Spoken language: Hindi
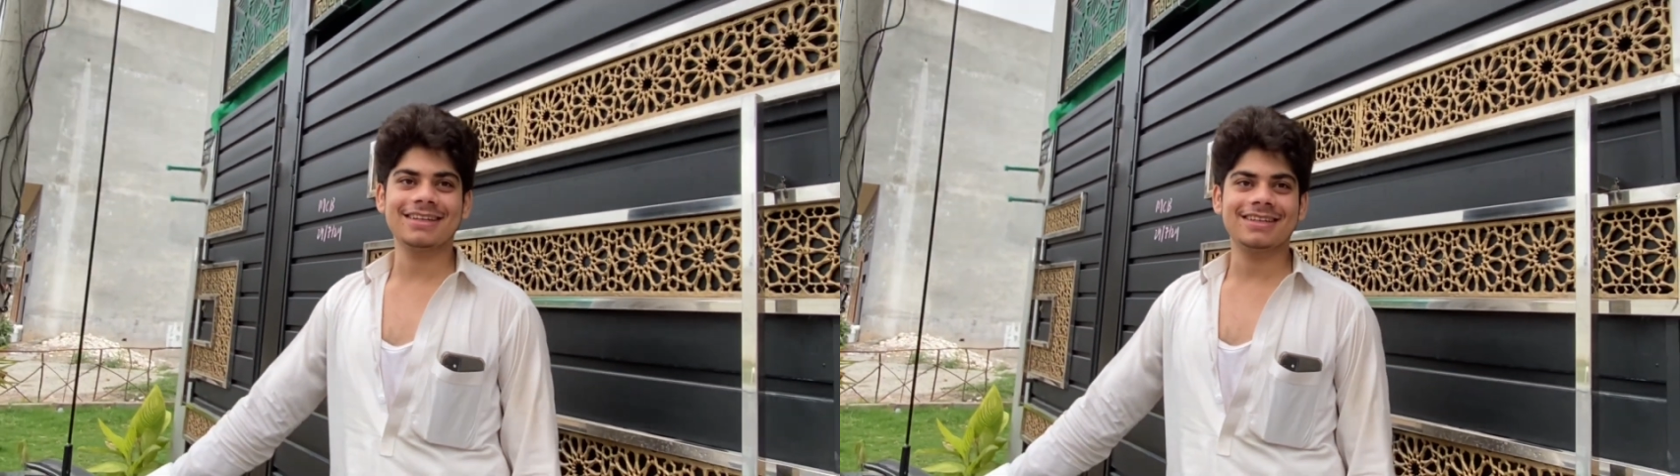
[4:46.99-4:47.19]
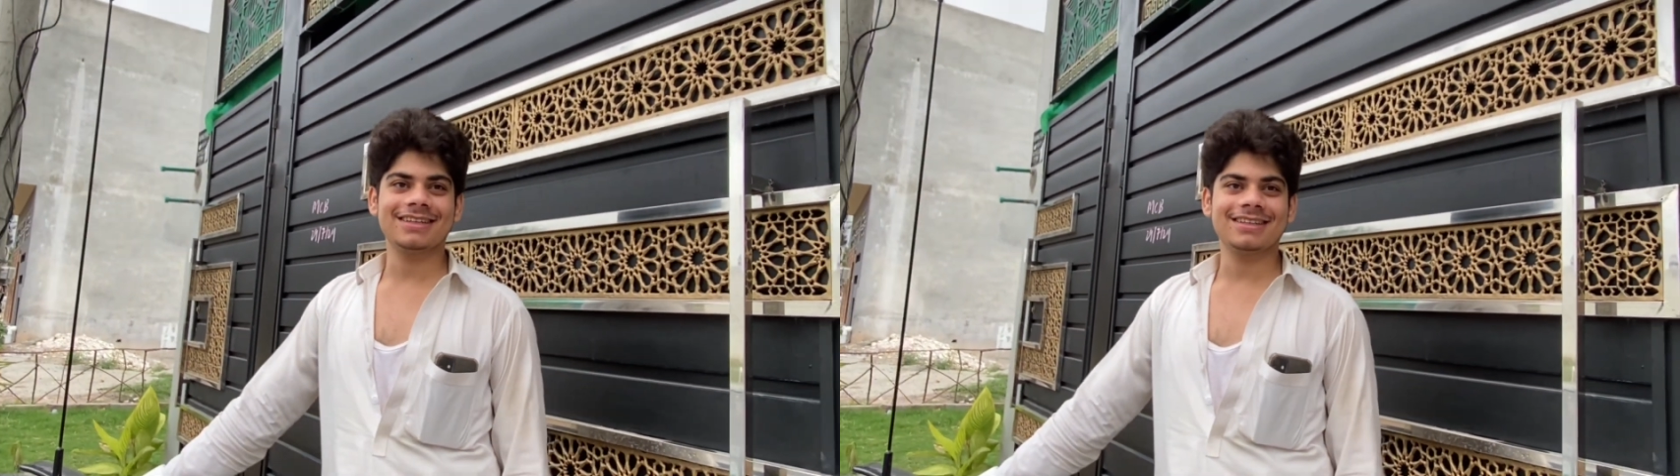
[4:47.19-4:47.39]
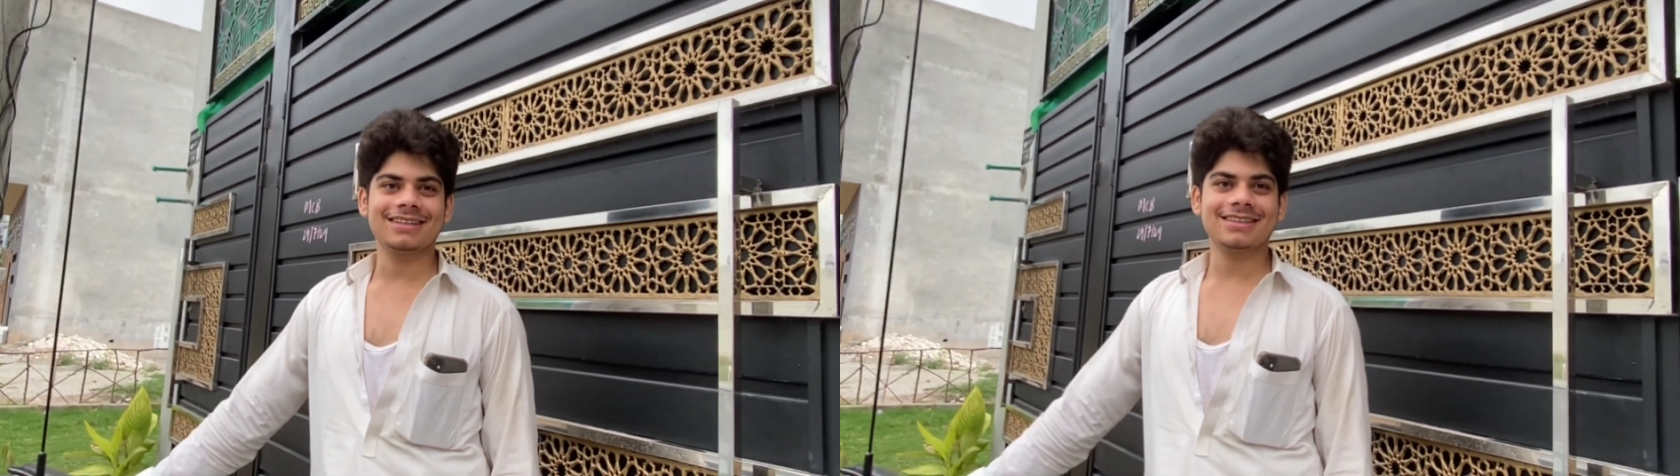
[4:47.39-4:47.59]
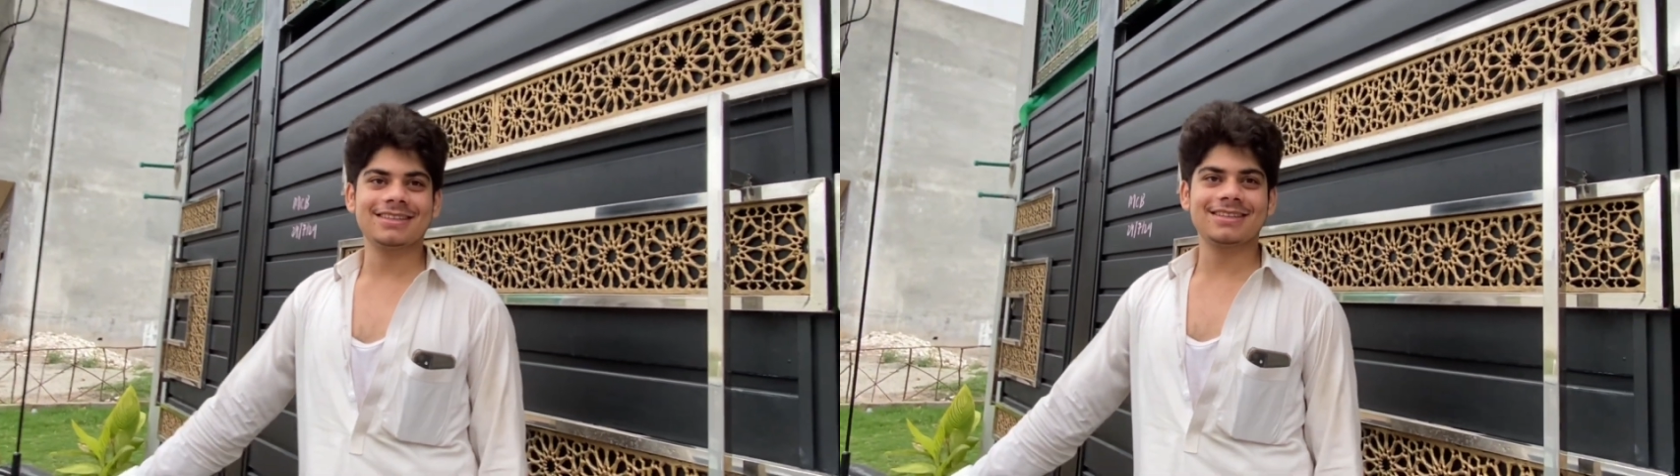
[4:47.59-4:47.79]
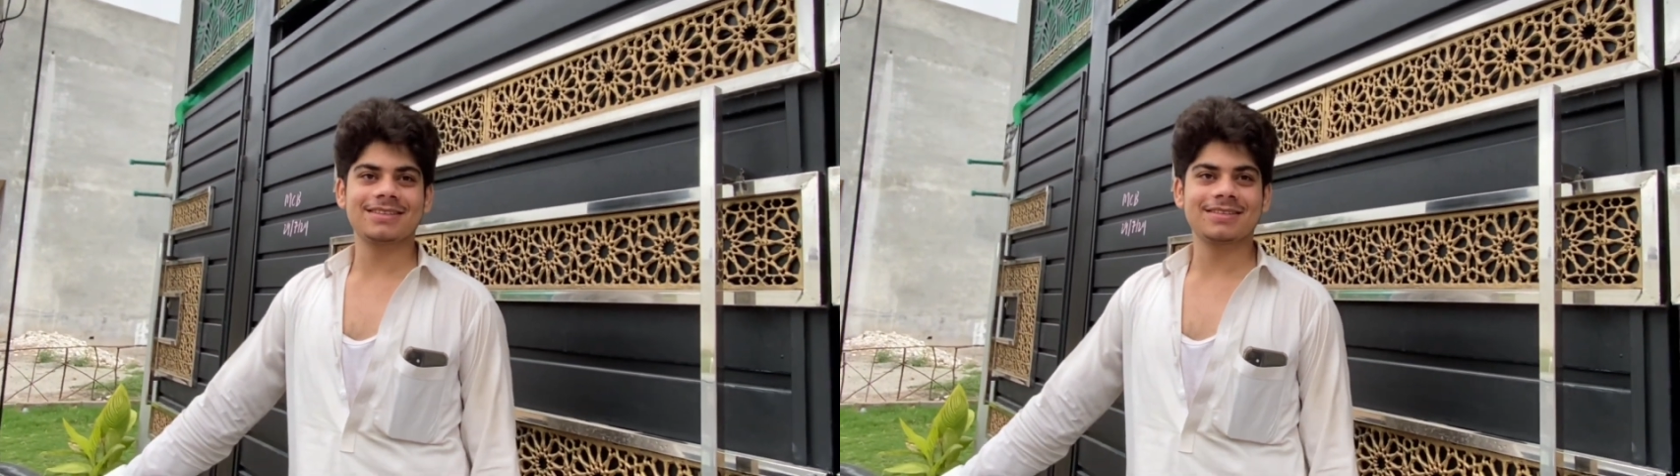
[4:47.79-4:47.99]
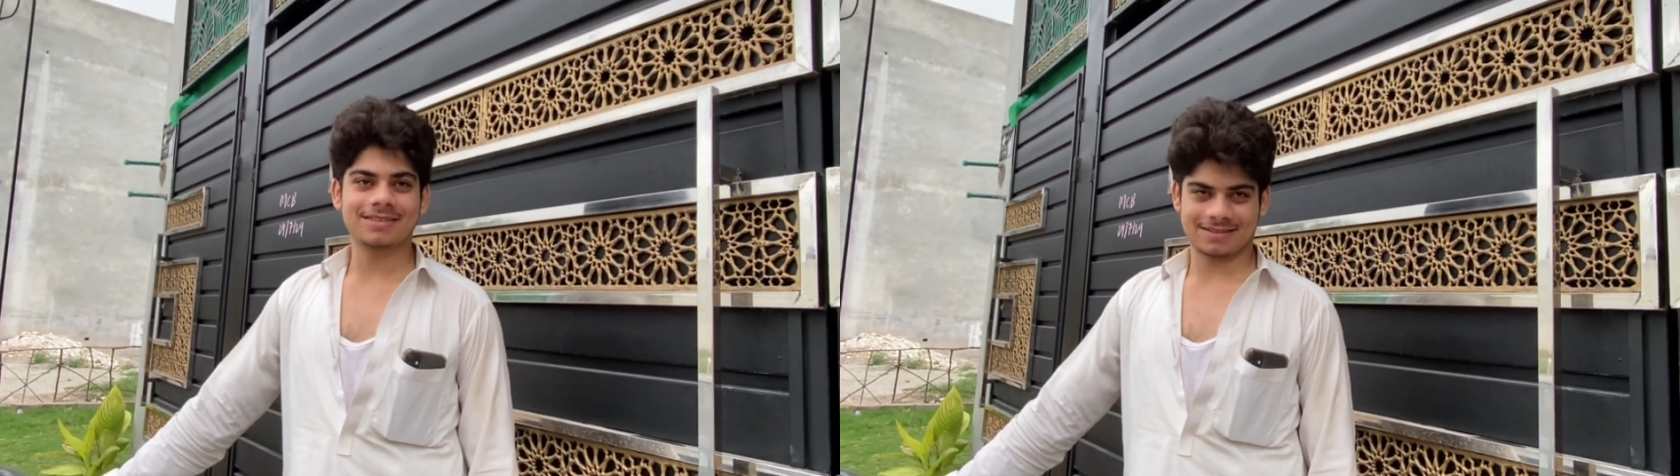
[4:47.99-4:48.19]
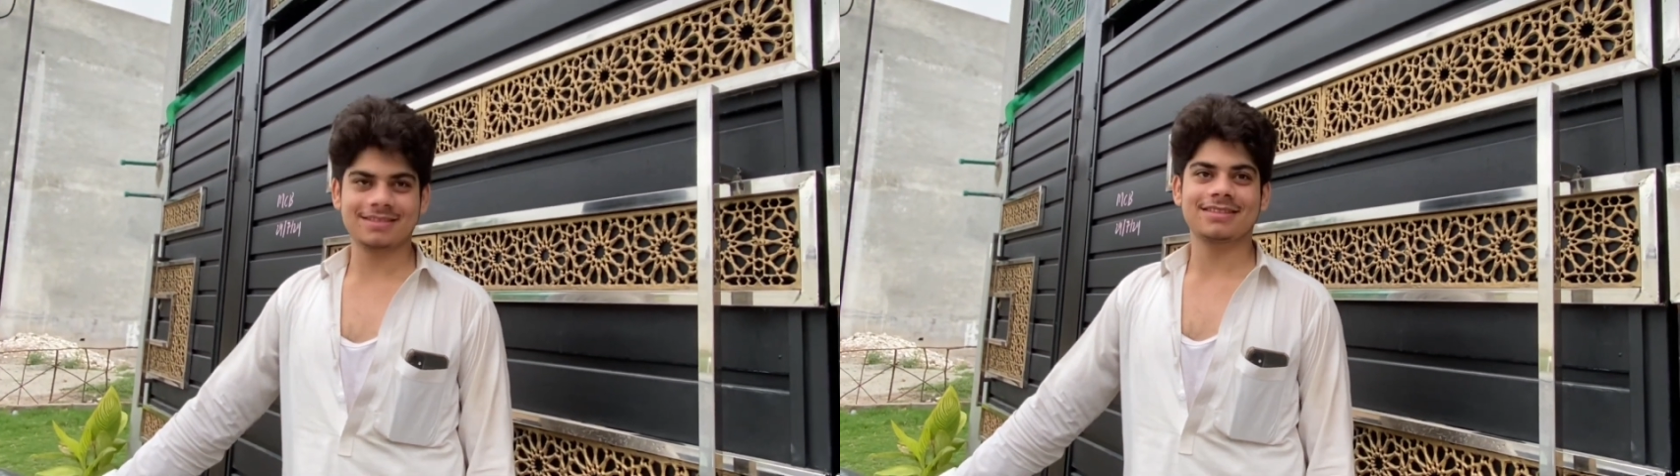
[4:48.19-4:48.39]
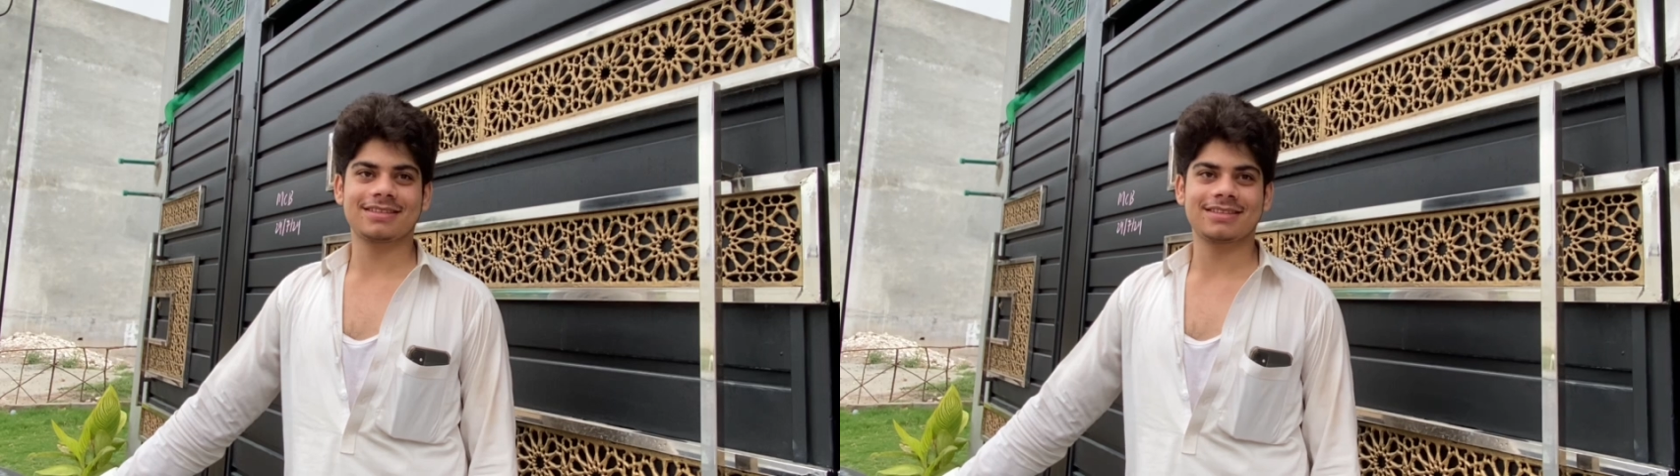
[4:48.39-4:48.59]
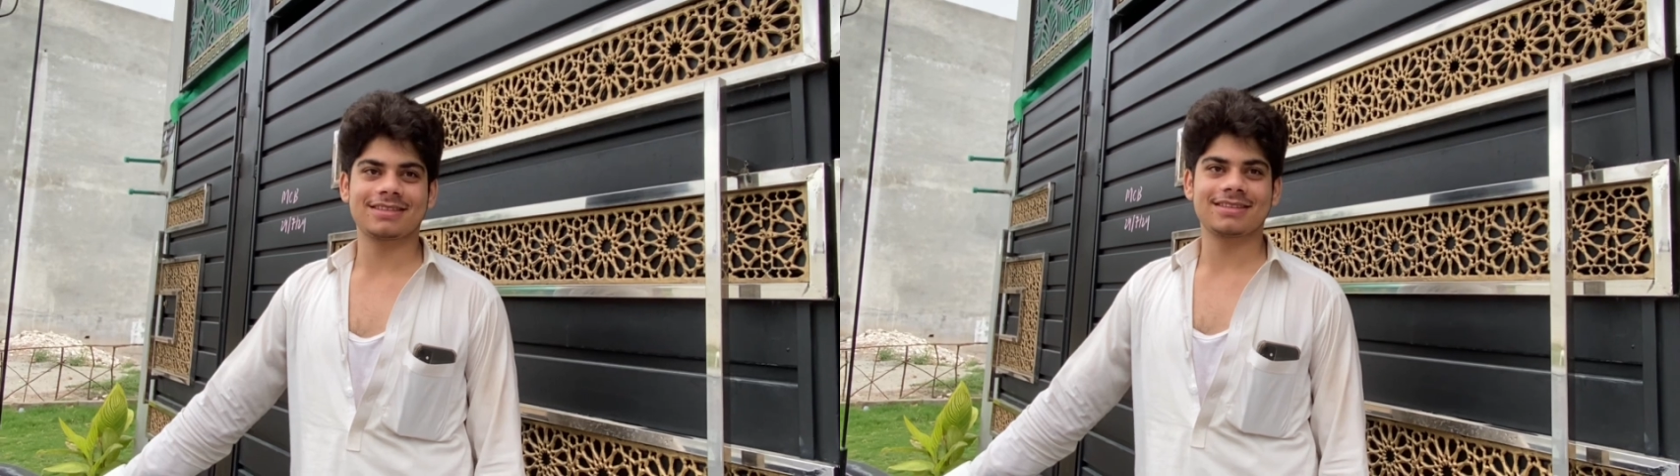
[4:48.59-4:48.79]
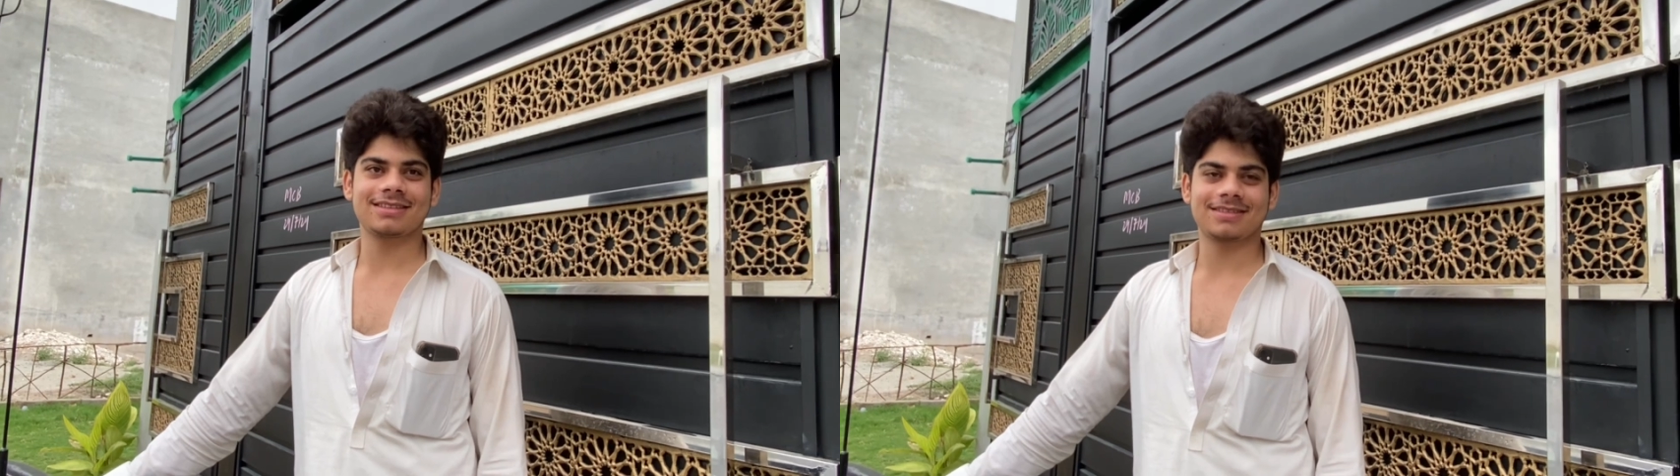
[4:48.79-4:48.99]
जब जिंदा था तो आप यहाँ पर थे
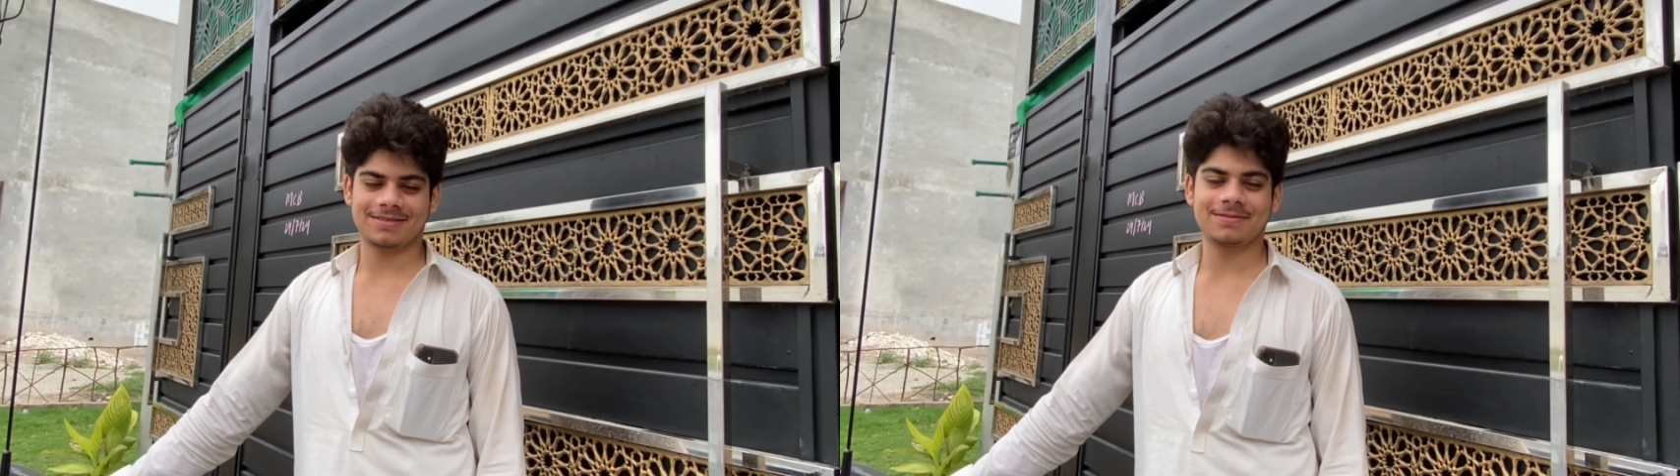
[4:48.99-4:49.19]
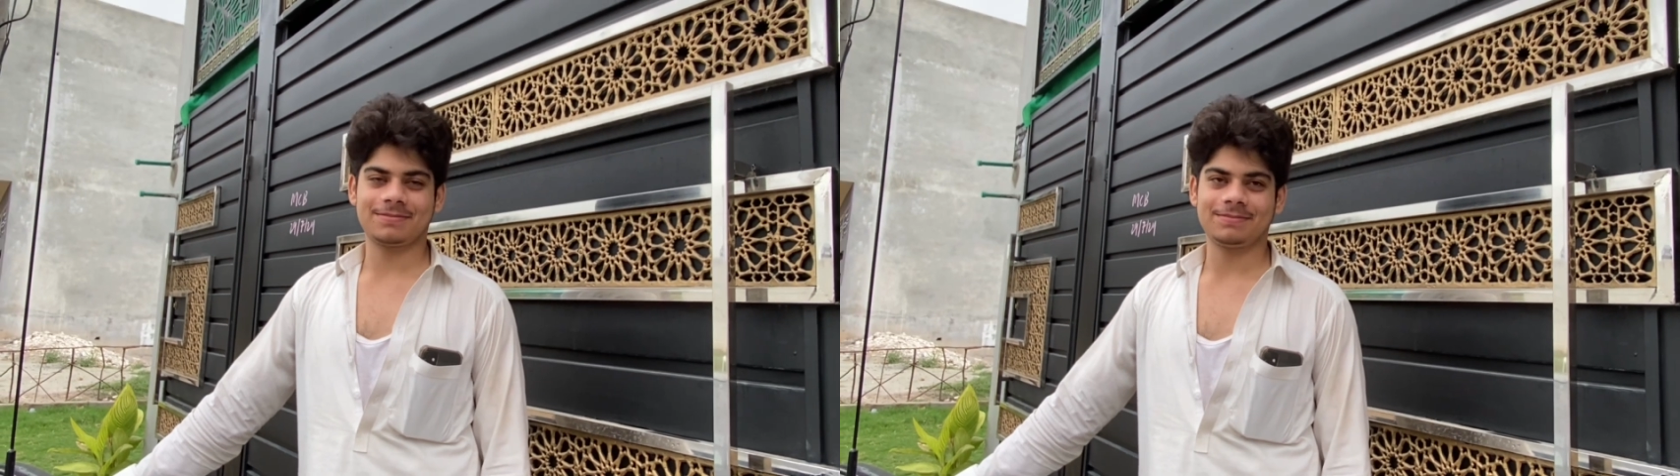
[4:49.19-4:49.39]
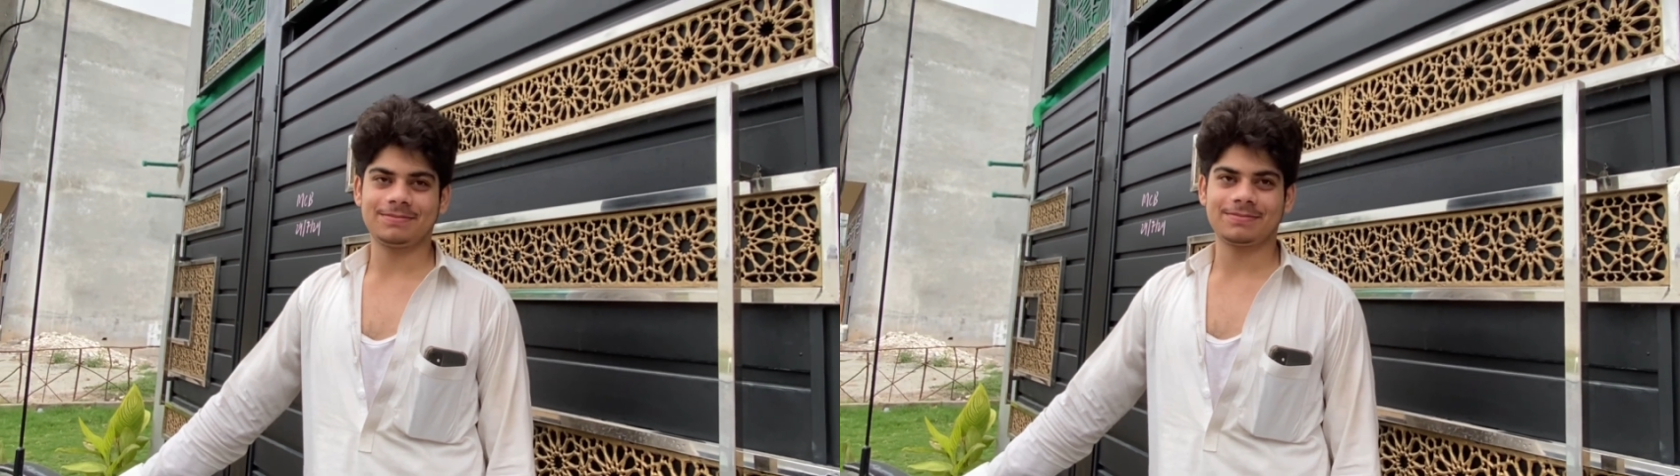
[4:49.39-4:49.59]
आपने देखे